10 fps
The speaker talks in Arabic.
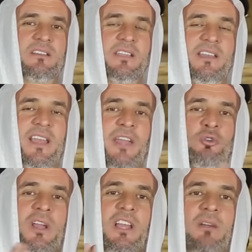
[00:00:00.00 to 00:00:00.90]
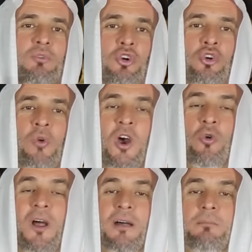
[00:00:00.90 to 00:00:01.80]
يعني لا يكلمه
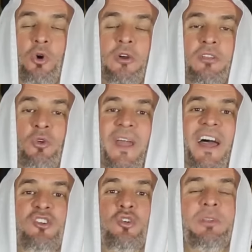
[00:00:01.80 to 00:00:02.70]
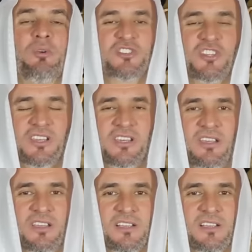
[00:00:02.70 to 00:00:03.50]
وهو معرض عنه بوجهه